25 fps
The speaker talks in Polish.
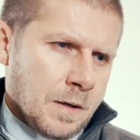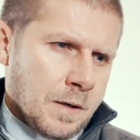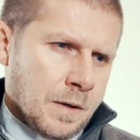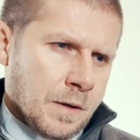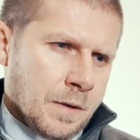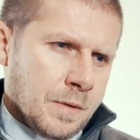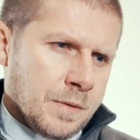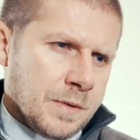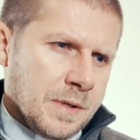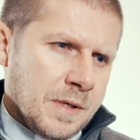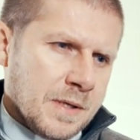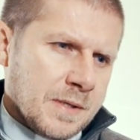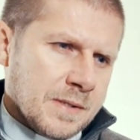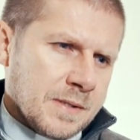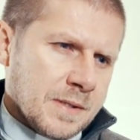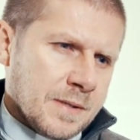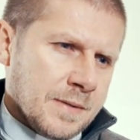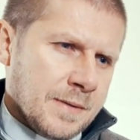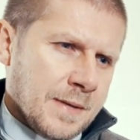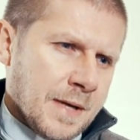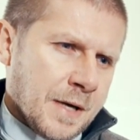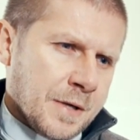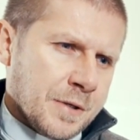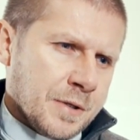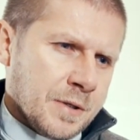On jest
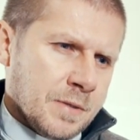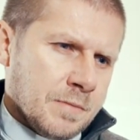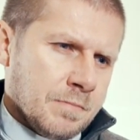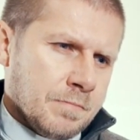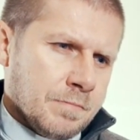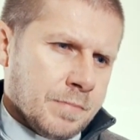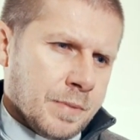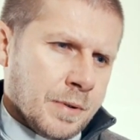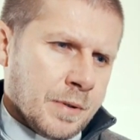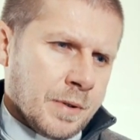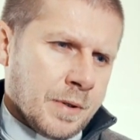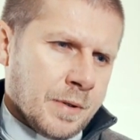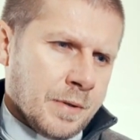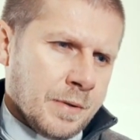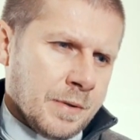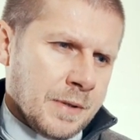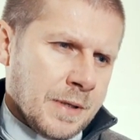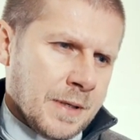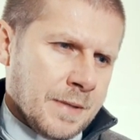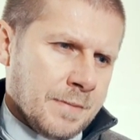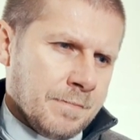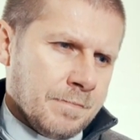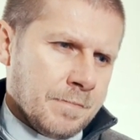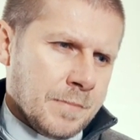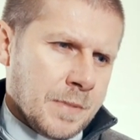naszym
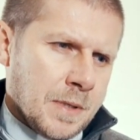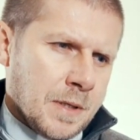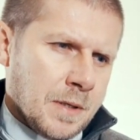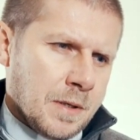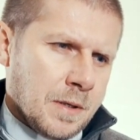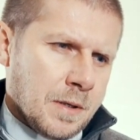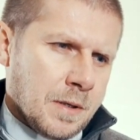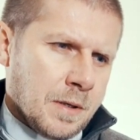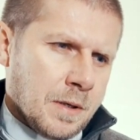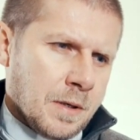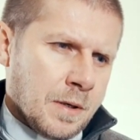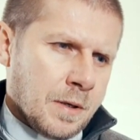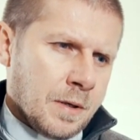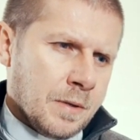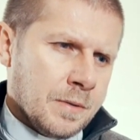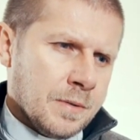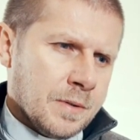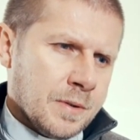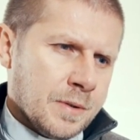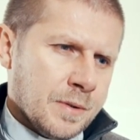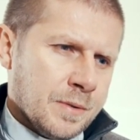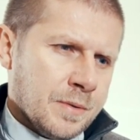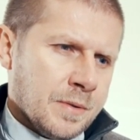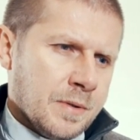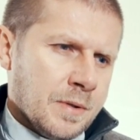pokojem. On,
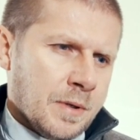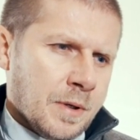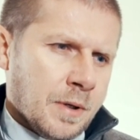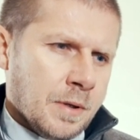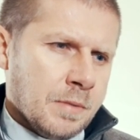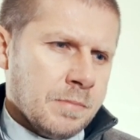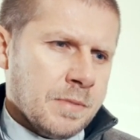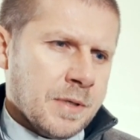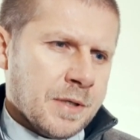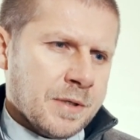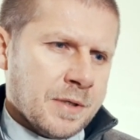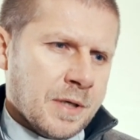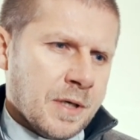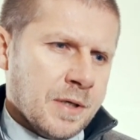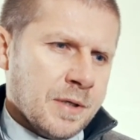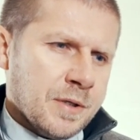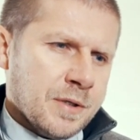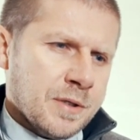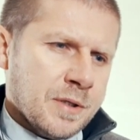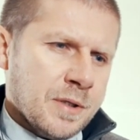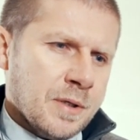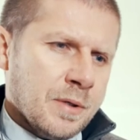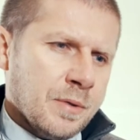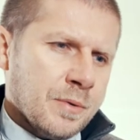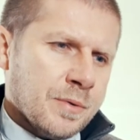który obie
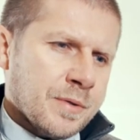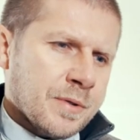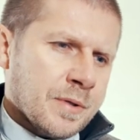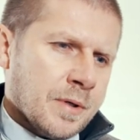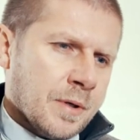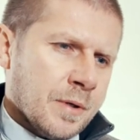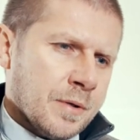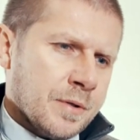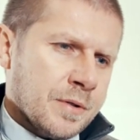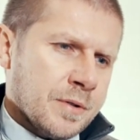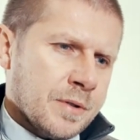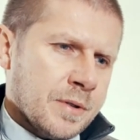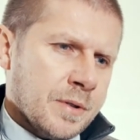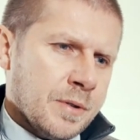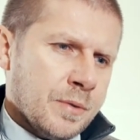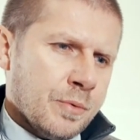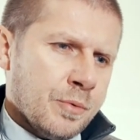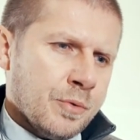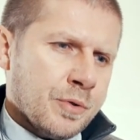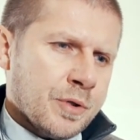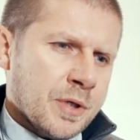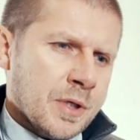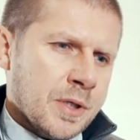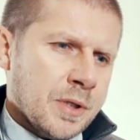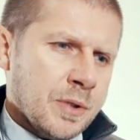części ludzkości
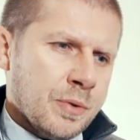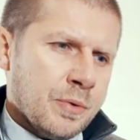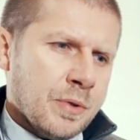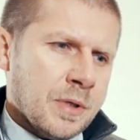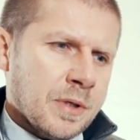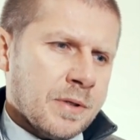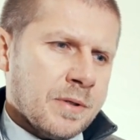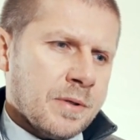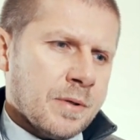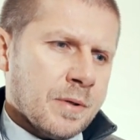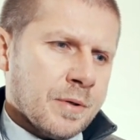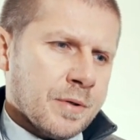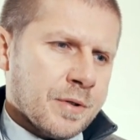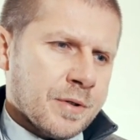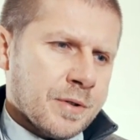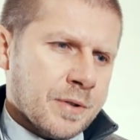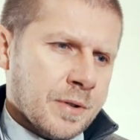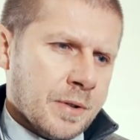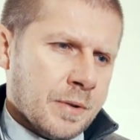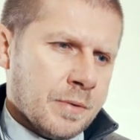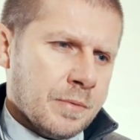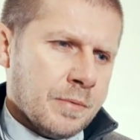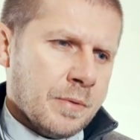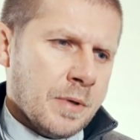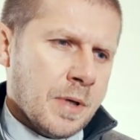uczynił
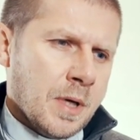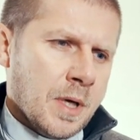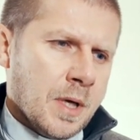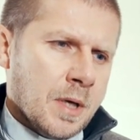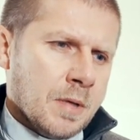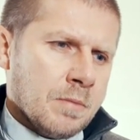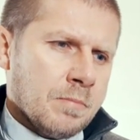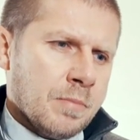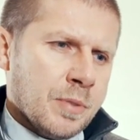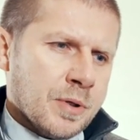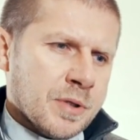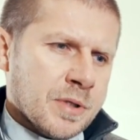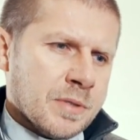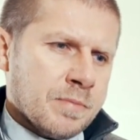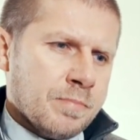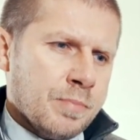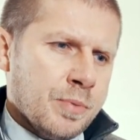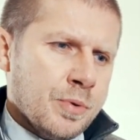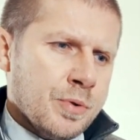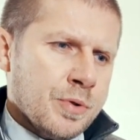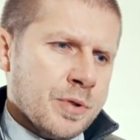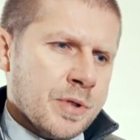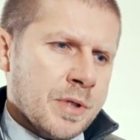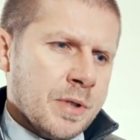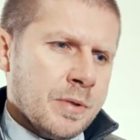jednością, bo
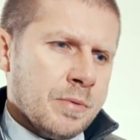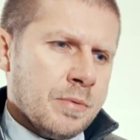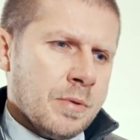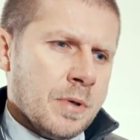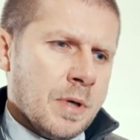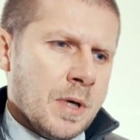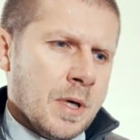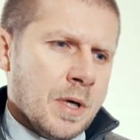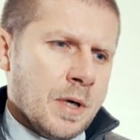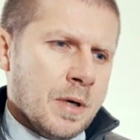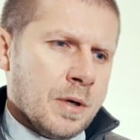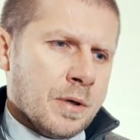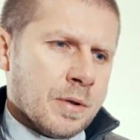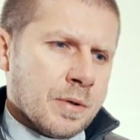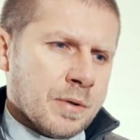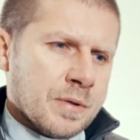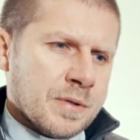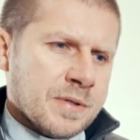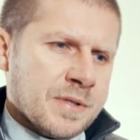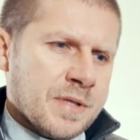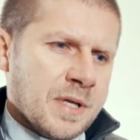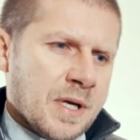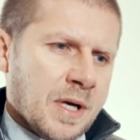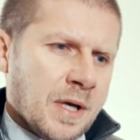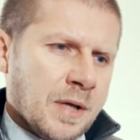zburzył
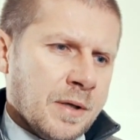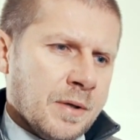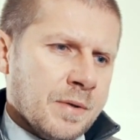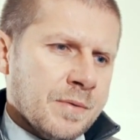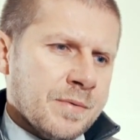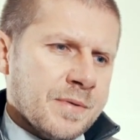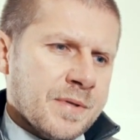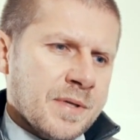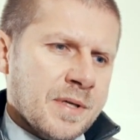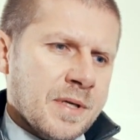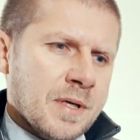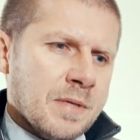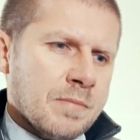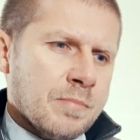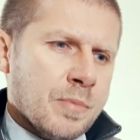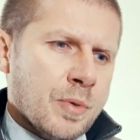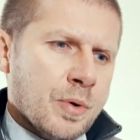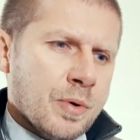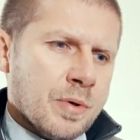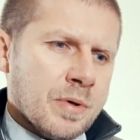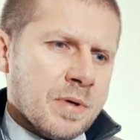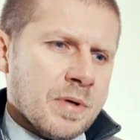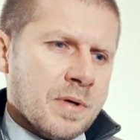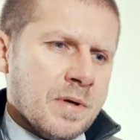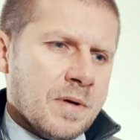rozdzielający je
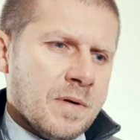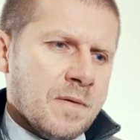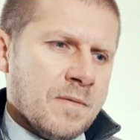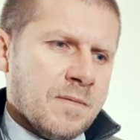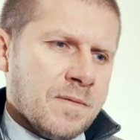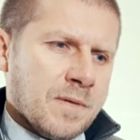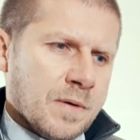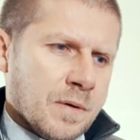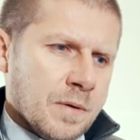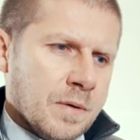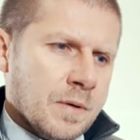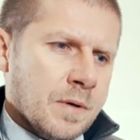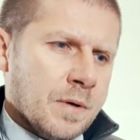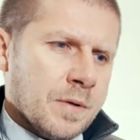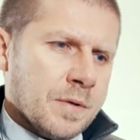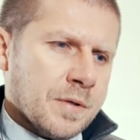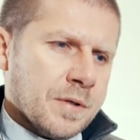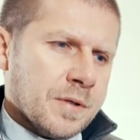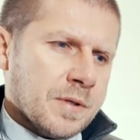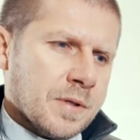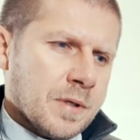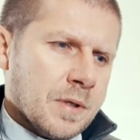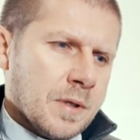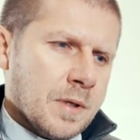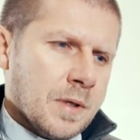mur,
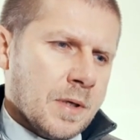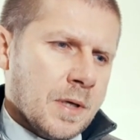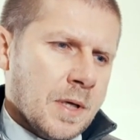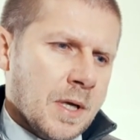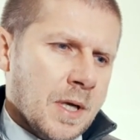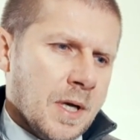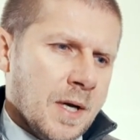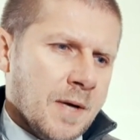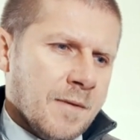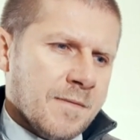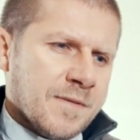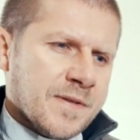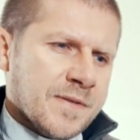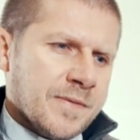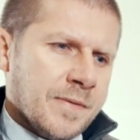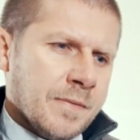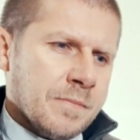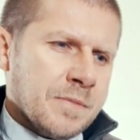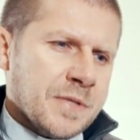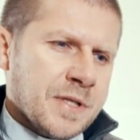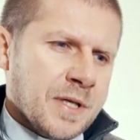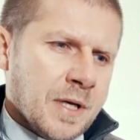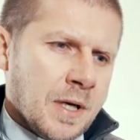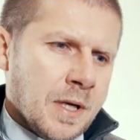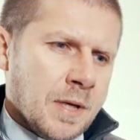wrogość. W
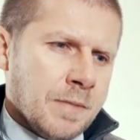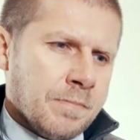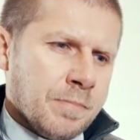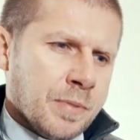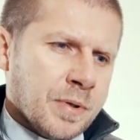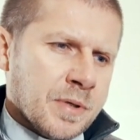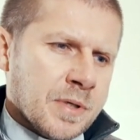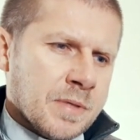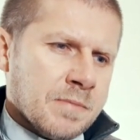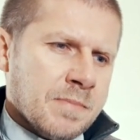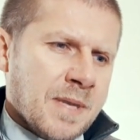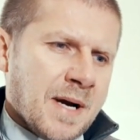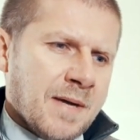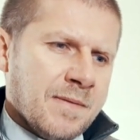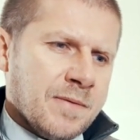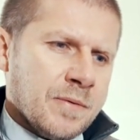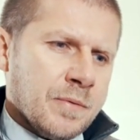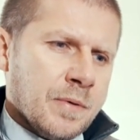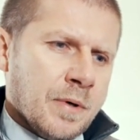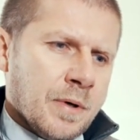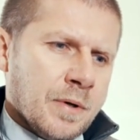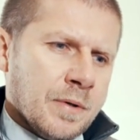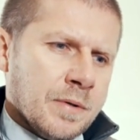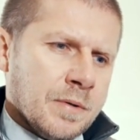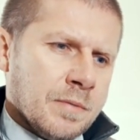swym ciele
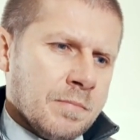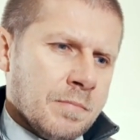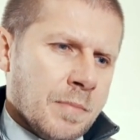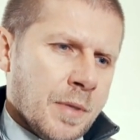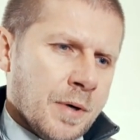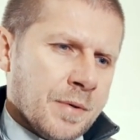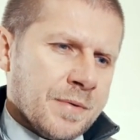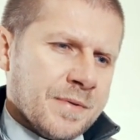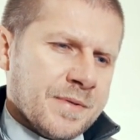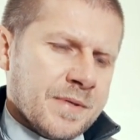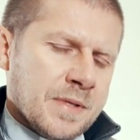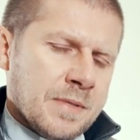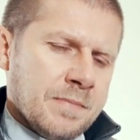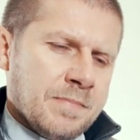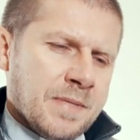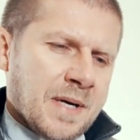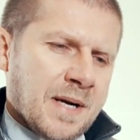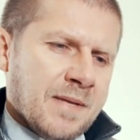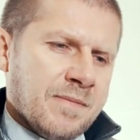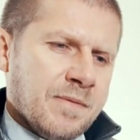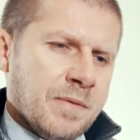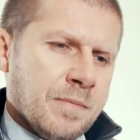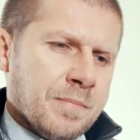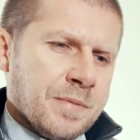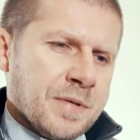pozbawił on mocy
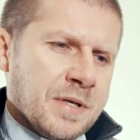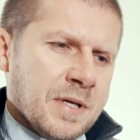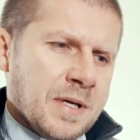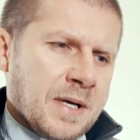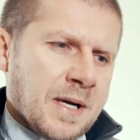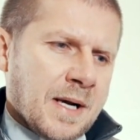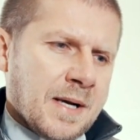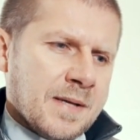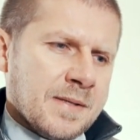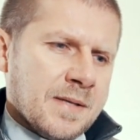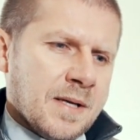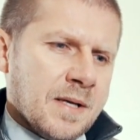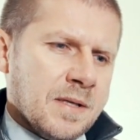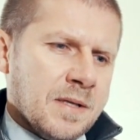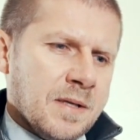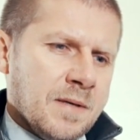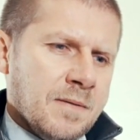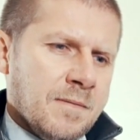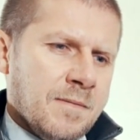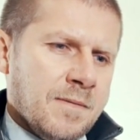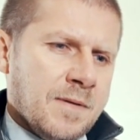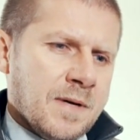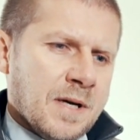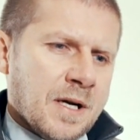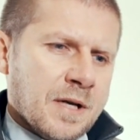prawo przykazań
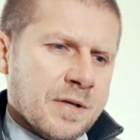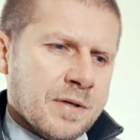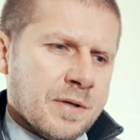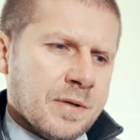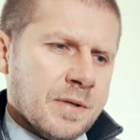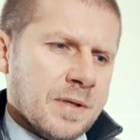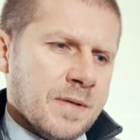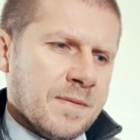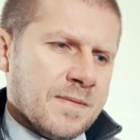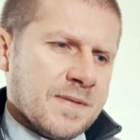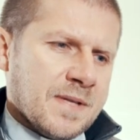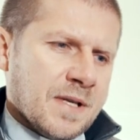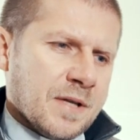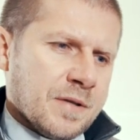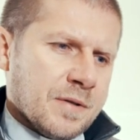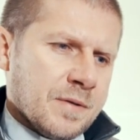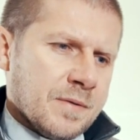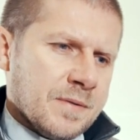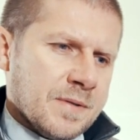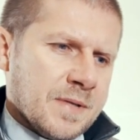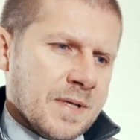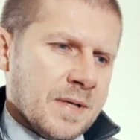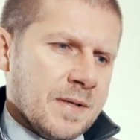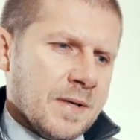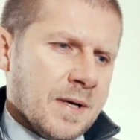wyrażone w
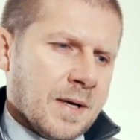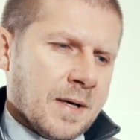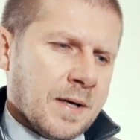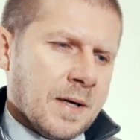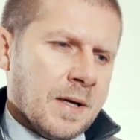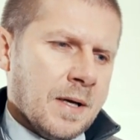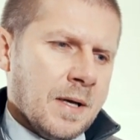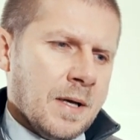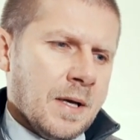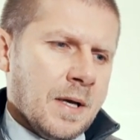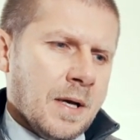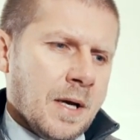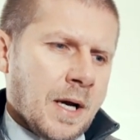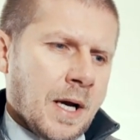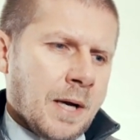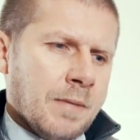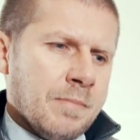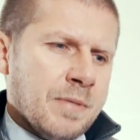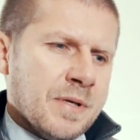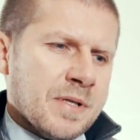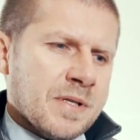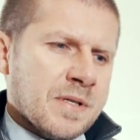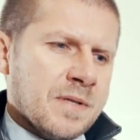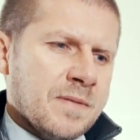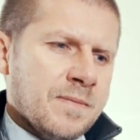zarządzeniach,
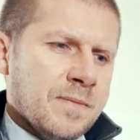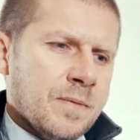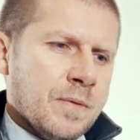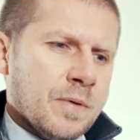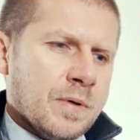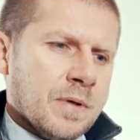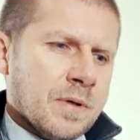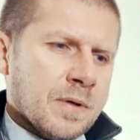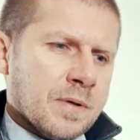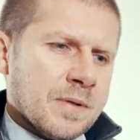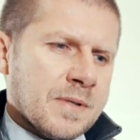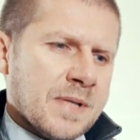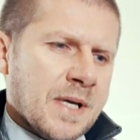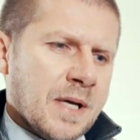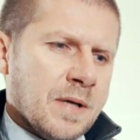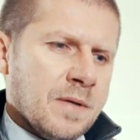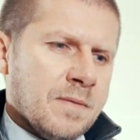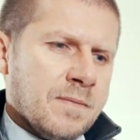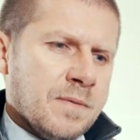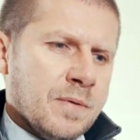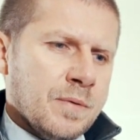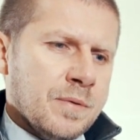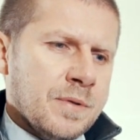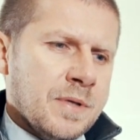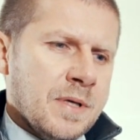aby z dwóch
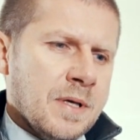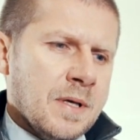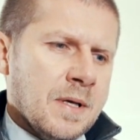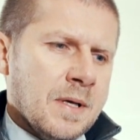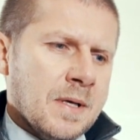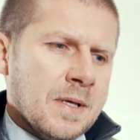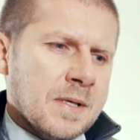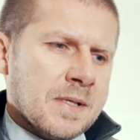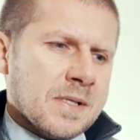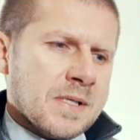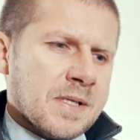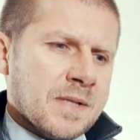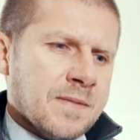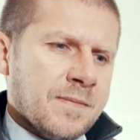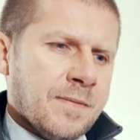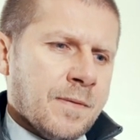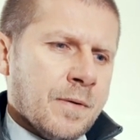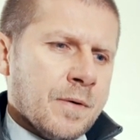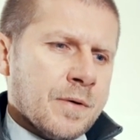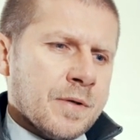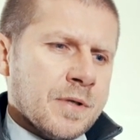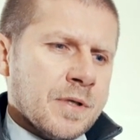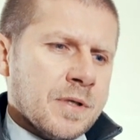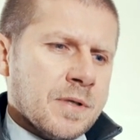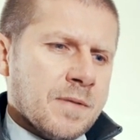rodzajów ludzi
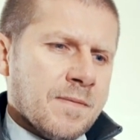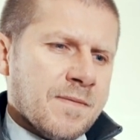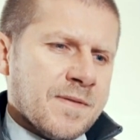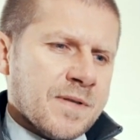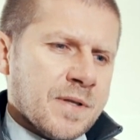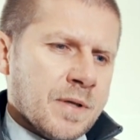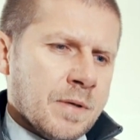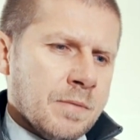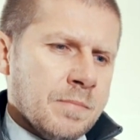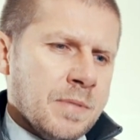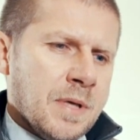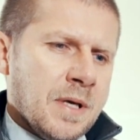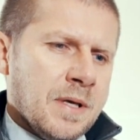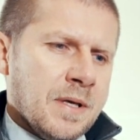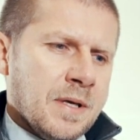stworzyć w sobie